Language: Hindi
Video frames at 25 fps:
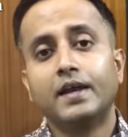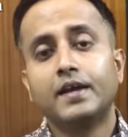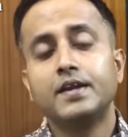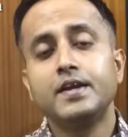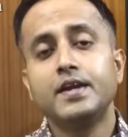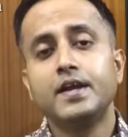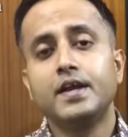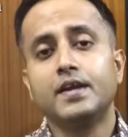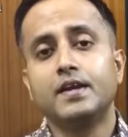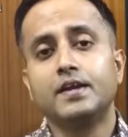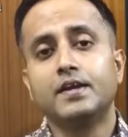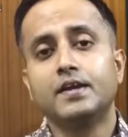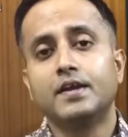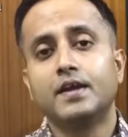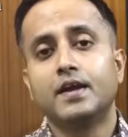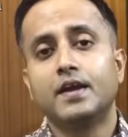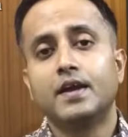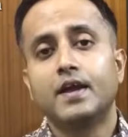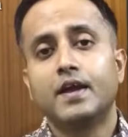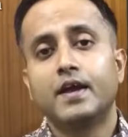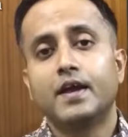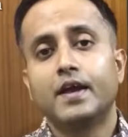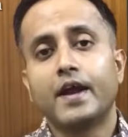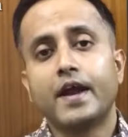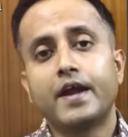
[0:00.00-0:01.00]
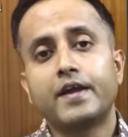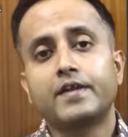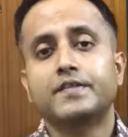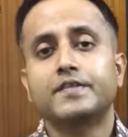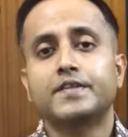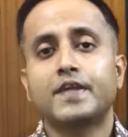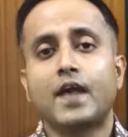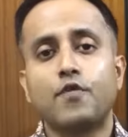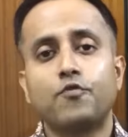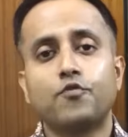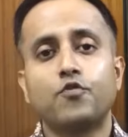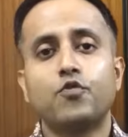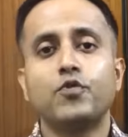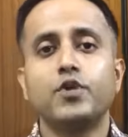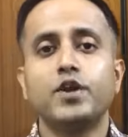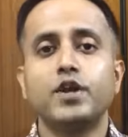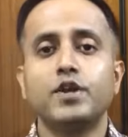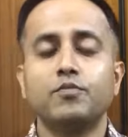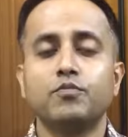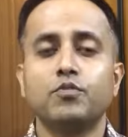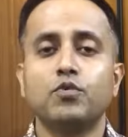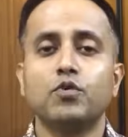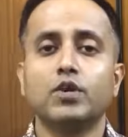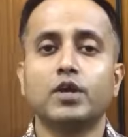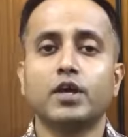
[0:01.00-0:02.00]
लिग्निन एंड
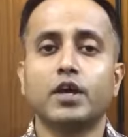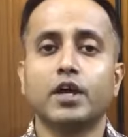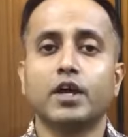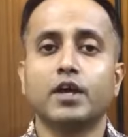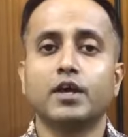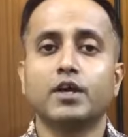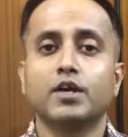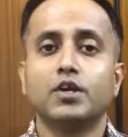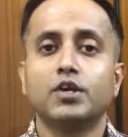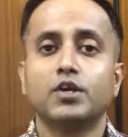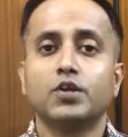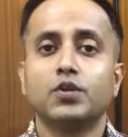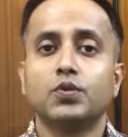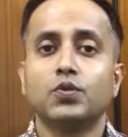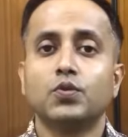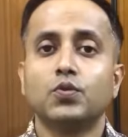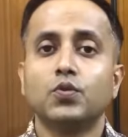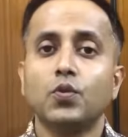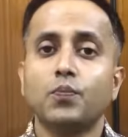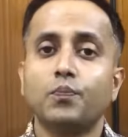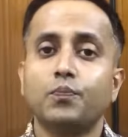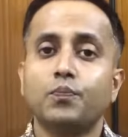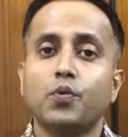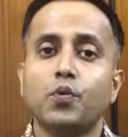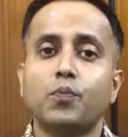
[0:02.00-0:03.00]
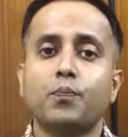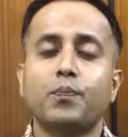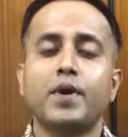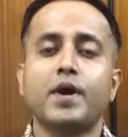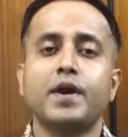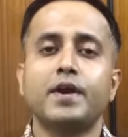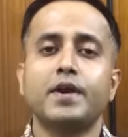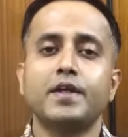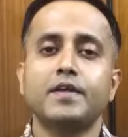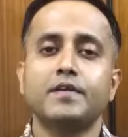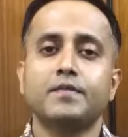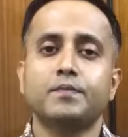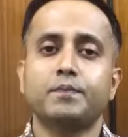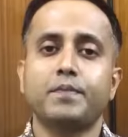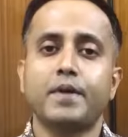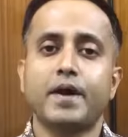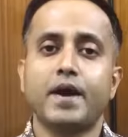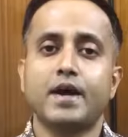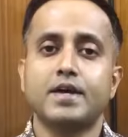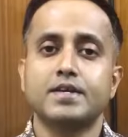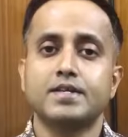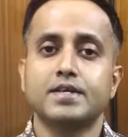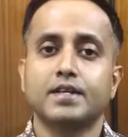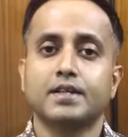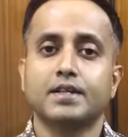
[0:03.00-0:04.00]
सेफोनिन बोल के दो
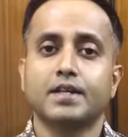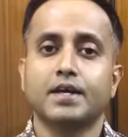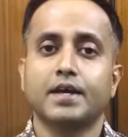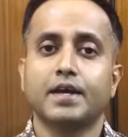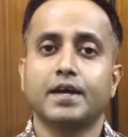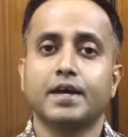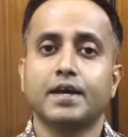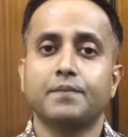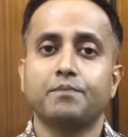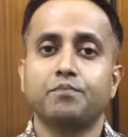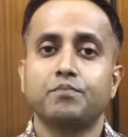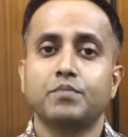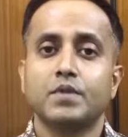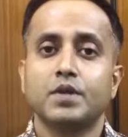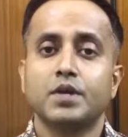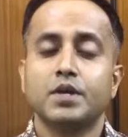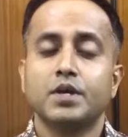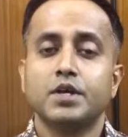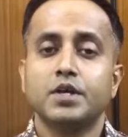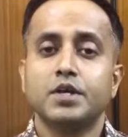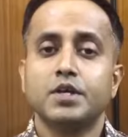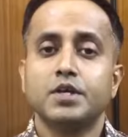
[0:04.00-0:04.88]
प्रॉपर्टीज़ पाया जाता है